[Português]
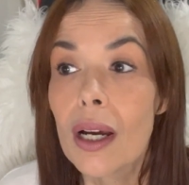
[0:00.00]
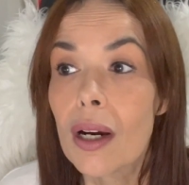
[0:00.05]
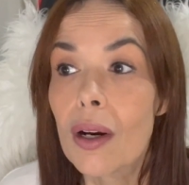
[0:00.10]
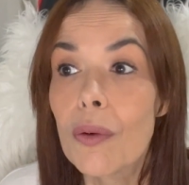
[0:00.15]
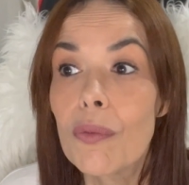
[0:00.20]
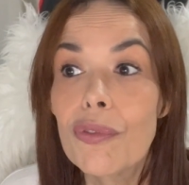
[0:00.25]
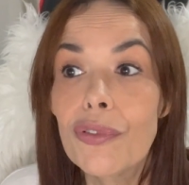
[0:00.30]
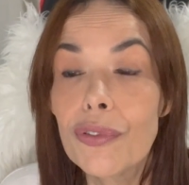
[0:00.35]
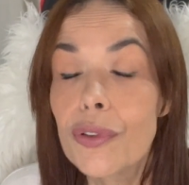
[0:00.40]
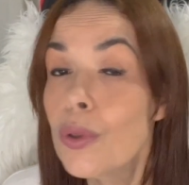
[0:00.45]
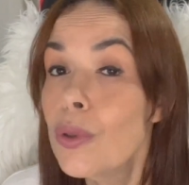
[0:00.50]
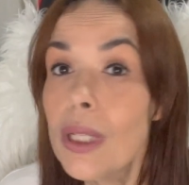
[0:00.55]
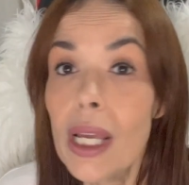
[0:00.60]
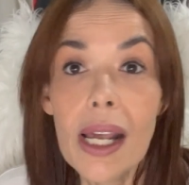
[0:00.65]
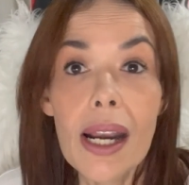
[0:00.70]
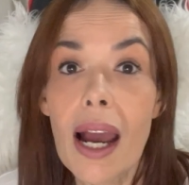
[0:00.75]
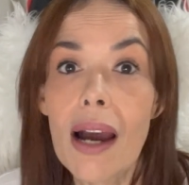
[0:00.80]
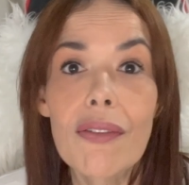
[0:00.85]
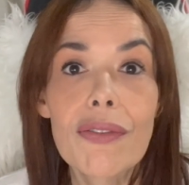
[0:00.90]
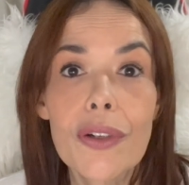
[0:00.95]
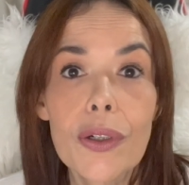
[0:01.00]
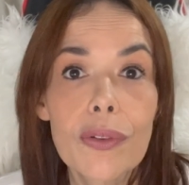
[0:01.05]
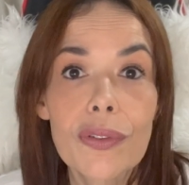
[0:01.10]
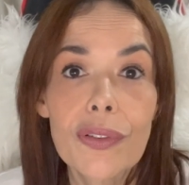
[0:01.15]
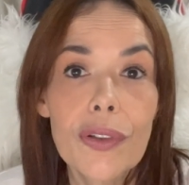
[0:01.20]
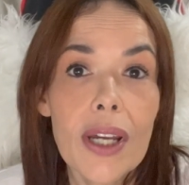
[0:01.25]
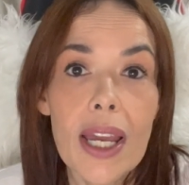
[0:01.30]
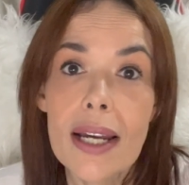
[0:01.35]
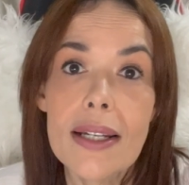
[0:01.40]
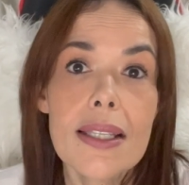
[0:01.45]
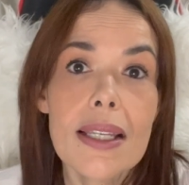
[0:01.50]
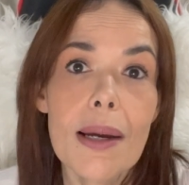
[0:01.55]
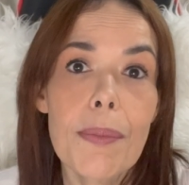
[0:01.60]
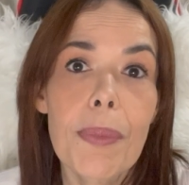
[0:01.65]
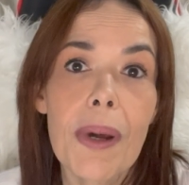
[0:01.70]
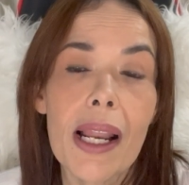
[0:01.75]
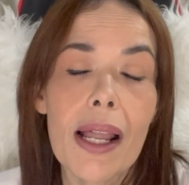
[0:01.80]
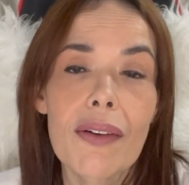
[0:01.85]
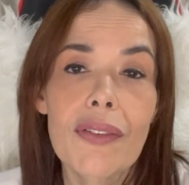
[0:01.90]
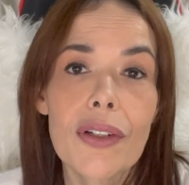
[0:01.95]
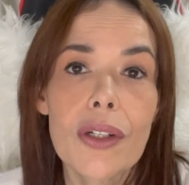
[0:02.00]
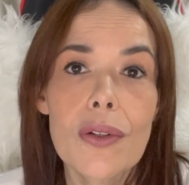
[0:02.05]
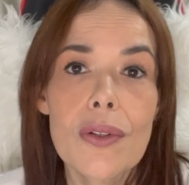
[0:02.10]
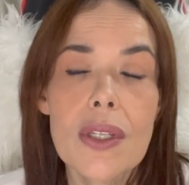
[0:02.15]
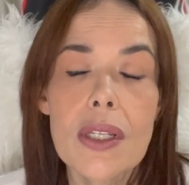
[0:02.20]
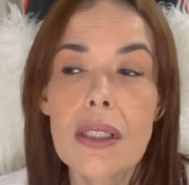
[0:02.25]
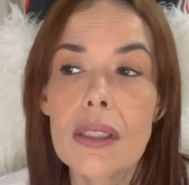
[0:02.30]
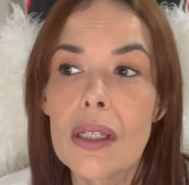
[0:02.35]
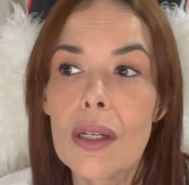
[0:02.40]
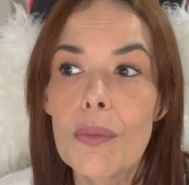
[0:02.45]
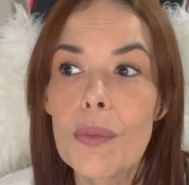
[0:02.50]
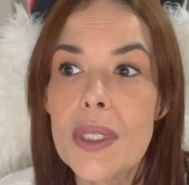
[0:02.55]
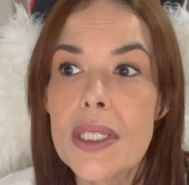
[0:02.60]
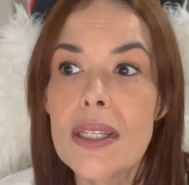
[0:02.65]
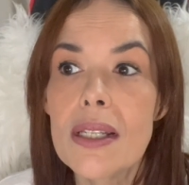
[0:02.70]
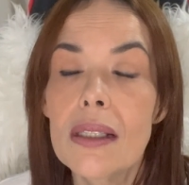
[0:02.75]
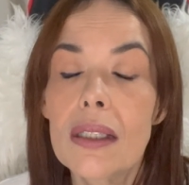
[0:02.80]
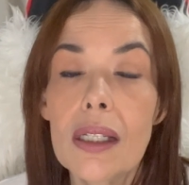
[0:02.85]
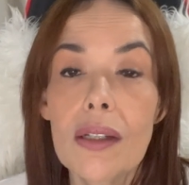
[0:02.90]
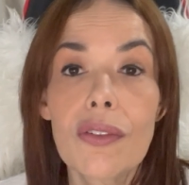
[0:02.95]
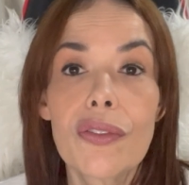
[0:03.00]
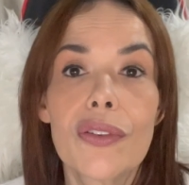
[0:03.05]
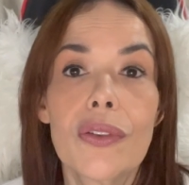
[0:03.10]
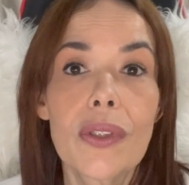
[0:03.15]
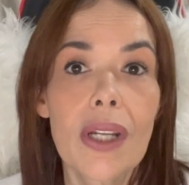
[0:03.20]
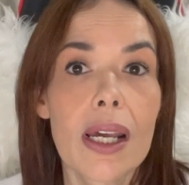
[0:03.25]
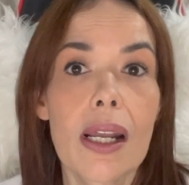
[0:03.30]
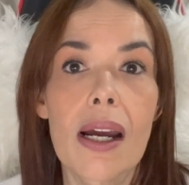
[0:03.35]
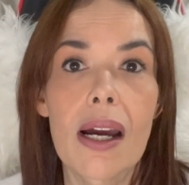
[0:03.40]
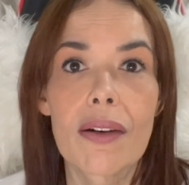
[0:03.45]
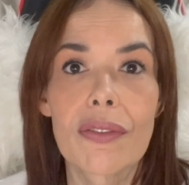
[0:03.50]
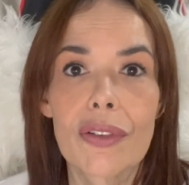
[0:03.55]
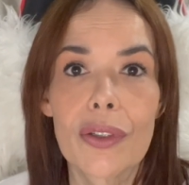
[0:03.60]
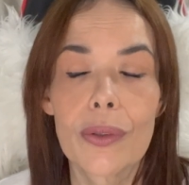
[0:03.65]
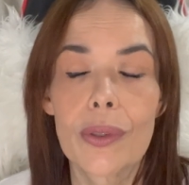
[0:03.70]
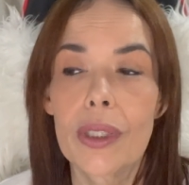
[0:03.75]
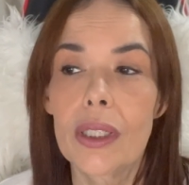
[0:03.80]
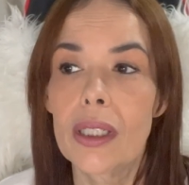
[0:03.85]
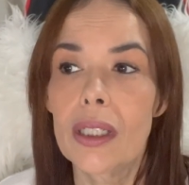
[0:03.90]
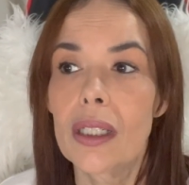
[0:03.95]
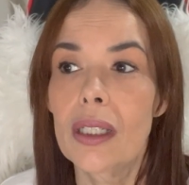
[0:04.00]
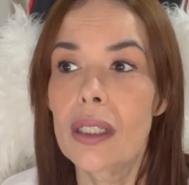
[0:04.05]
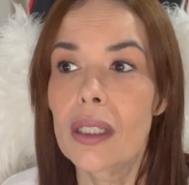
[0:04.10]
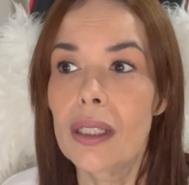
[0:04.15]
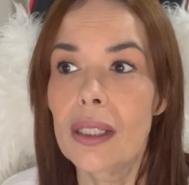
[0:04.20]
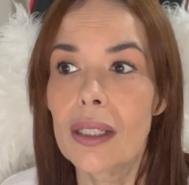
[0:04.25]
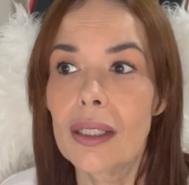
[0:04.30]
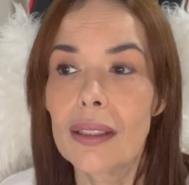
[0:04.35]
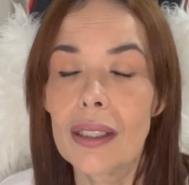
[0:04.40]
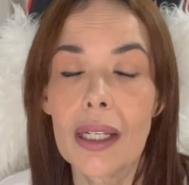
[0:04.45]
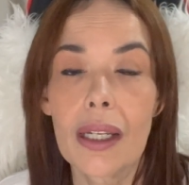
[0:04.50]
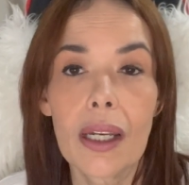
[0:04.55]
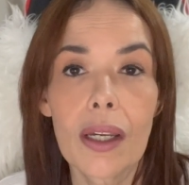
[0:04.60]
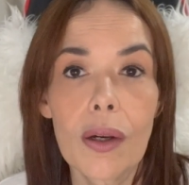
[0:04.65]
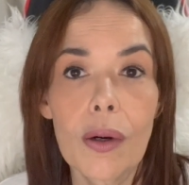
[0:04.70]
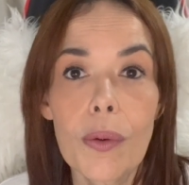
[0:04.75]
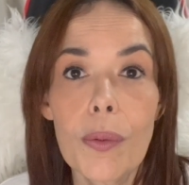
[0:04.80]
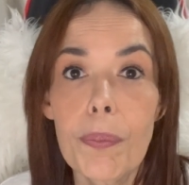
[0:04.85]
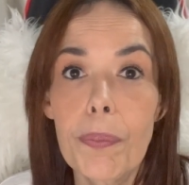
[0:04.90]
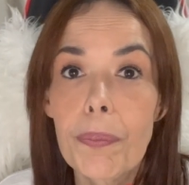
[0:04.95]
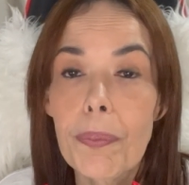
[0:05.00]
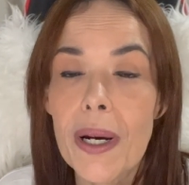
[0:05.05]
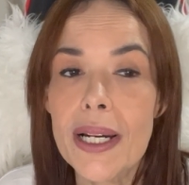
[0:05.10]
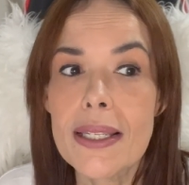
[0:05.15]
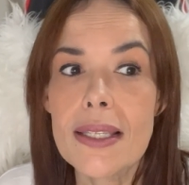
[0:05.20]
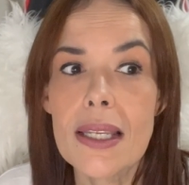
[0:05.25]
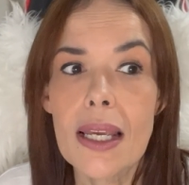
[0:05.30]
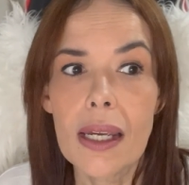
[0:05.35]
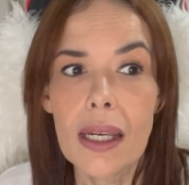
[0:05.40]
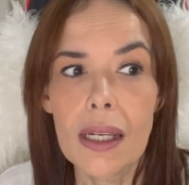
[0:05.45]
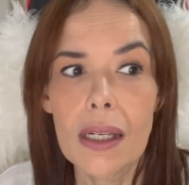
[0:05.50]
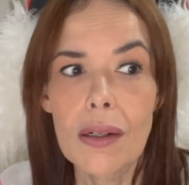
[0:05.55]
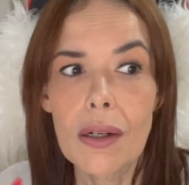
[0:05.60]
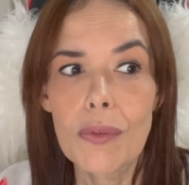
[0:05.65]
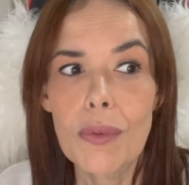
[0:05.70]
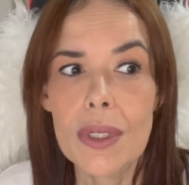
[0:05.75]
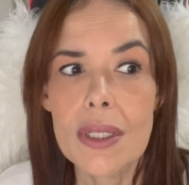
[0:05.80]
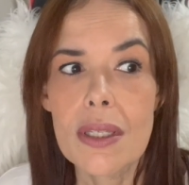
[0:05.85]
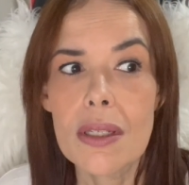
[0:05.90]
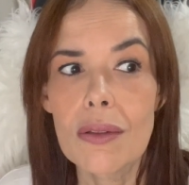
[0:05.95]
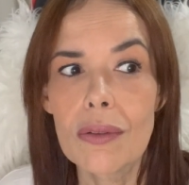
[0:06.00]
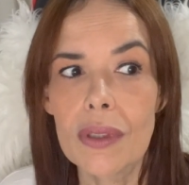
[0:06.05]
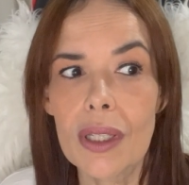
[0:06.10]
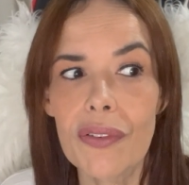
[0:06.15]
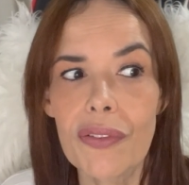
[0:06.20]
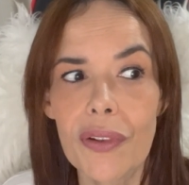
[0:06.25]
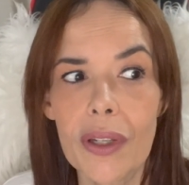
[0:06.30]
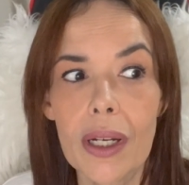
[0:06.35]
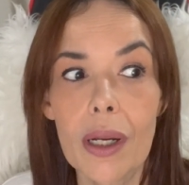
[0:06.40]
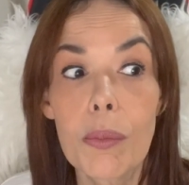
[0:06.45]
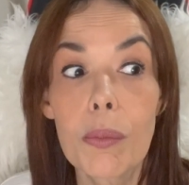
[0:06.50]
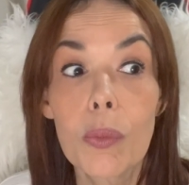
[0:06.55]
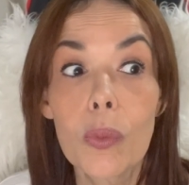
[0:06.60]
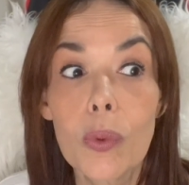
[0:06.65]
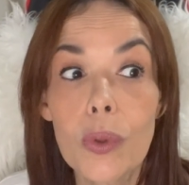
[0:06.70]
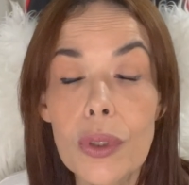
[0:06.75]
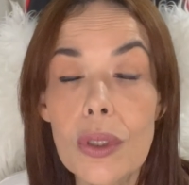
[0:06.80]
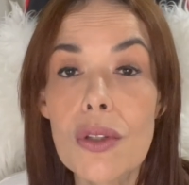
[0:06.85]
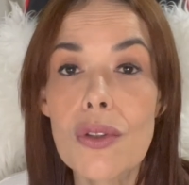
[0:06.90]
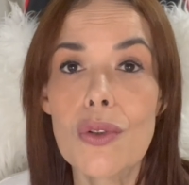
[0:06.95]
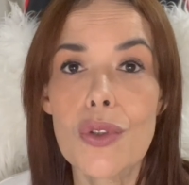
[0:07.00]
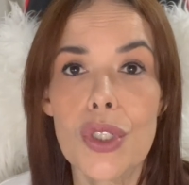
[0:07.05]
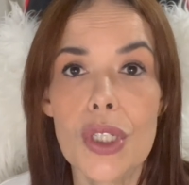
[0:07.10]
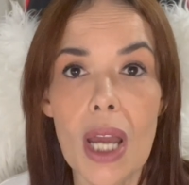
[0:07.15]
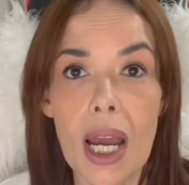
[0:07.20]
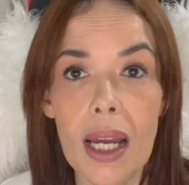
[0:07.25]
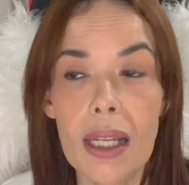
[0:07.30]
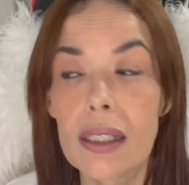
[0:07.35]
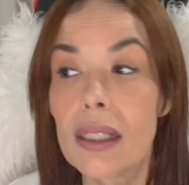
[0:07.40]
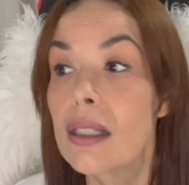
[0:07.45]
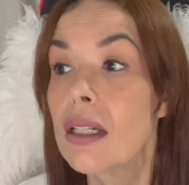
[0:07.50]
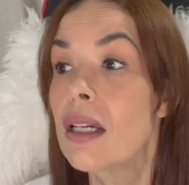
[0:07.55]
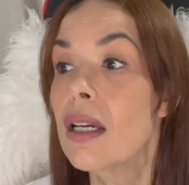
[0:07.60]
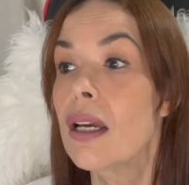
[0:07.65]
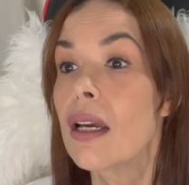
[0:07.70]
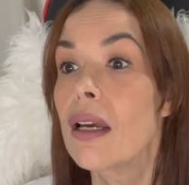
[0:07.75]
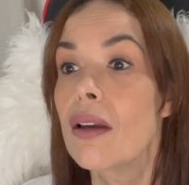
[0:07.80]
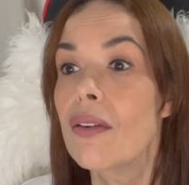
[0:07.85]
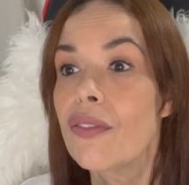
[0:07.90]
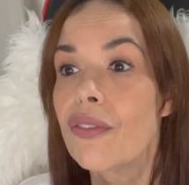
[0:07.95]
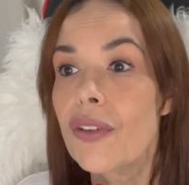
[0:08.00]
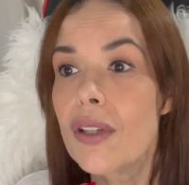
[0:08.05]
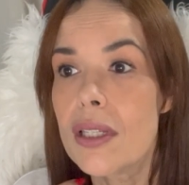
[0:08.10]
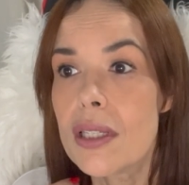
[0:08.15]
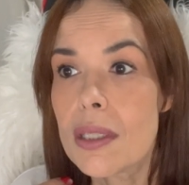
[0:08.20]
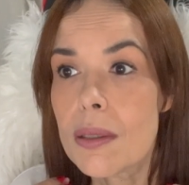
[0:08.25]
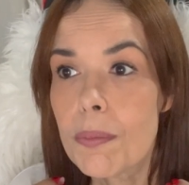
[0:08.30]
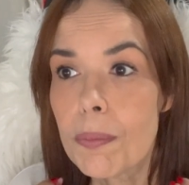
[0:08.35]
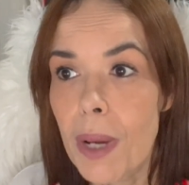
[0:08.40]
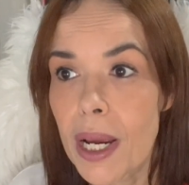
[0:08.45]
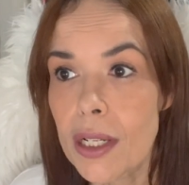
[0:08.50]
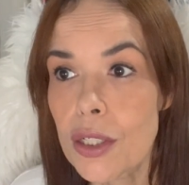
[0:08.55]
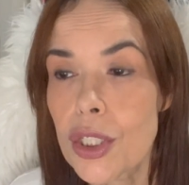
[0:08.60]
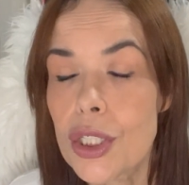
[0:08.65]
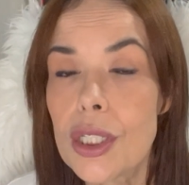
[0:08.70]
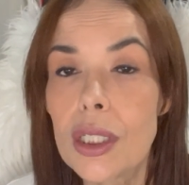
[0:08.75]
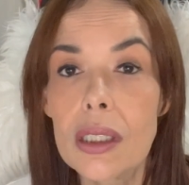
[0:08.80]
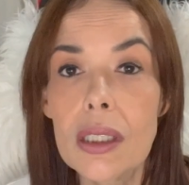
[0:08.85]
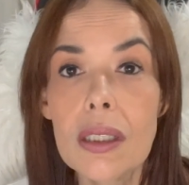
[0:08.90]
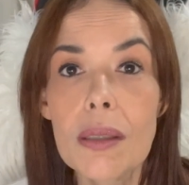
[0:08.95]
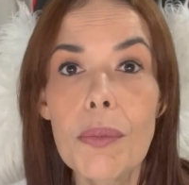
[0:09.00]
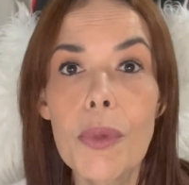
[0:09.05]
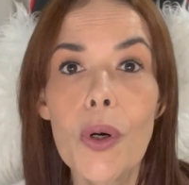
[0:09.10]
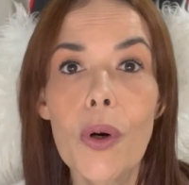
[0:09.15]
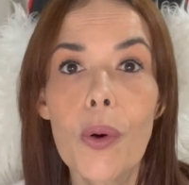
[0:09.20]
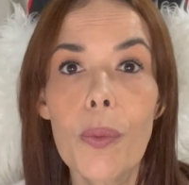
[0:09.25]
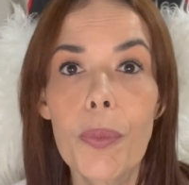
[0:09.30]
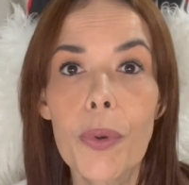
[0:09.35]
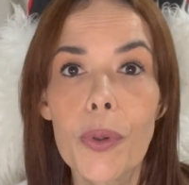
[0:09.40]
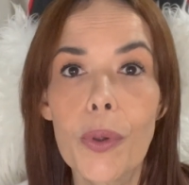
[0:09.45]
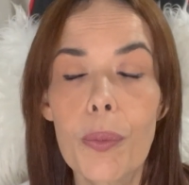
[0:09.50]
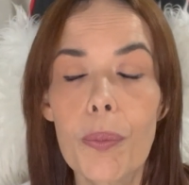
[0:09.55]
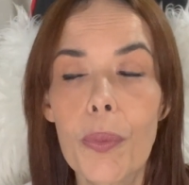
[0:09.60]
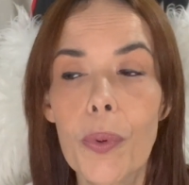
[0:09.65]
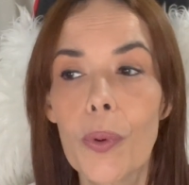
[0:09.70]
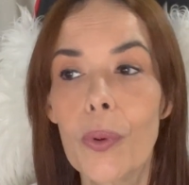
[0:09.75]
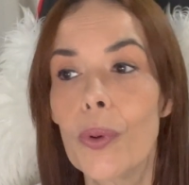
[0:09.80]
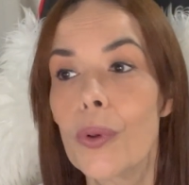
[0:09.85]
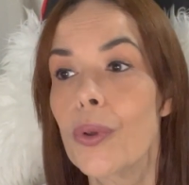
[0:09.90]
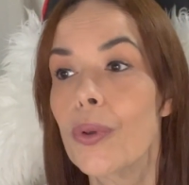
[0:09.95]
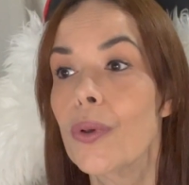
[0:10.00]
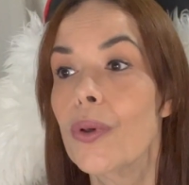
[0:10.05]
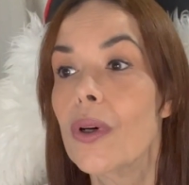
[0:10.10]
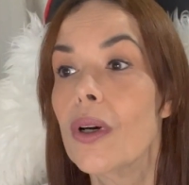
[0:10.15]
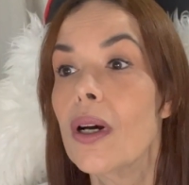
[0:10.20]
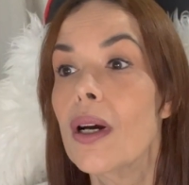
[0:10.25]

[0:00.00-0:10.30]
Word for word: Vulnerável, foi essa a palavra que eu senti, eu me senti vulnerável. E eu passei uma segunda-feira muito assustada, fiz bastante meu roponopono,